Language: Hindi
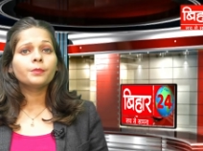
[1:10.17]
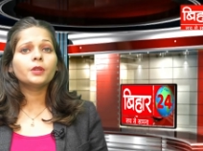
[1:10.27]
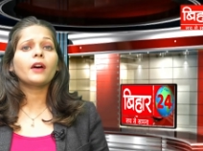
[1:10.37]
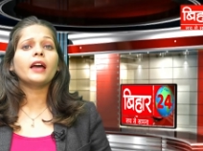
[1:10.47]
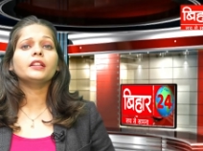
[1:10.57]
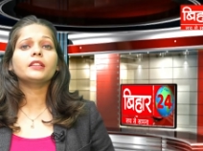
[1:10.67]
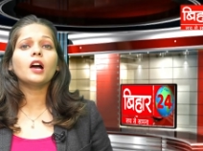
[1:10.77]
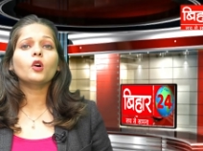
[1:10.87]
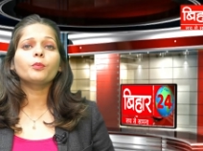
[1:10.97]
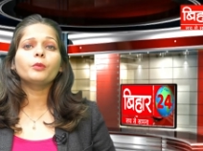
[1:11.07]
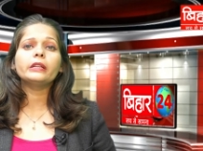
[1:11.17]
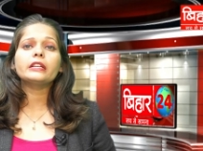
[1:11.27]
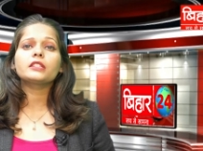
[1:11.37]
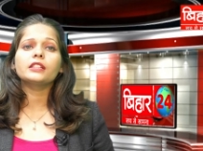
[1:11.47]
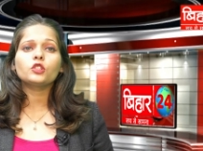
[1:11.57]
विवाहिता को
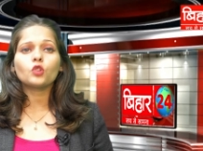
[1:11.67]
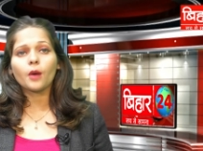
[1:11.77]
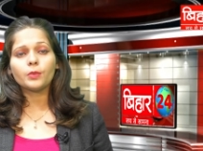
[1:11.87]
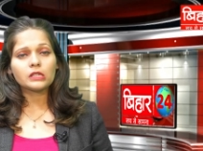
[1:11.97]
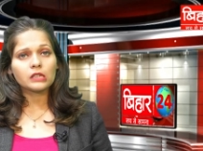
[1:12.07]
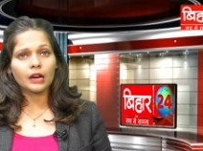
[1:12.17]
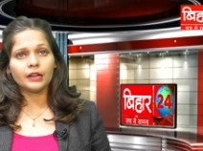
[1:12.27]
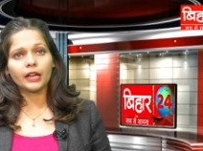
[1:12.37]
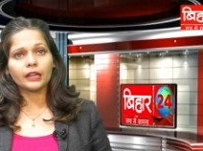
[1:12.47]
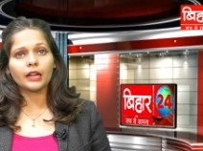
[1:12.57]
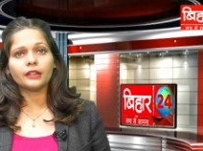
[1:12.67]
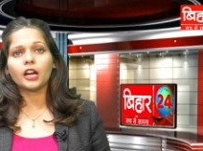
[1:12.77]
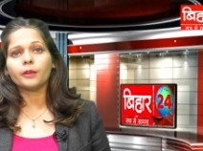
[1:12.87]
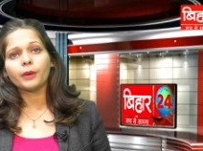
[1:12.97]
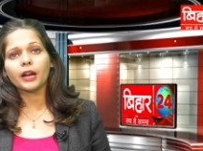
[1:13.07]
पुलिस ने 24 घंटे के
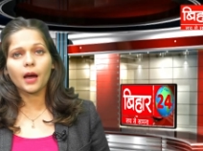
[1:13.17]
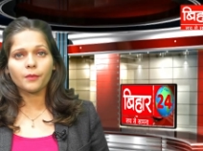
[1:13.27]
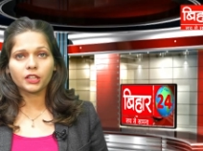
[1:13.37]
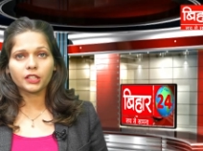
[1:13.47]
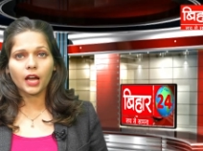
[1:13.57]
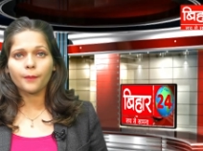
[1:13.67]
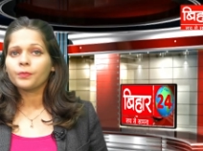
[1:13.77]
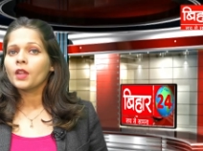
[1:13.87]
अंदर बरामद किया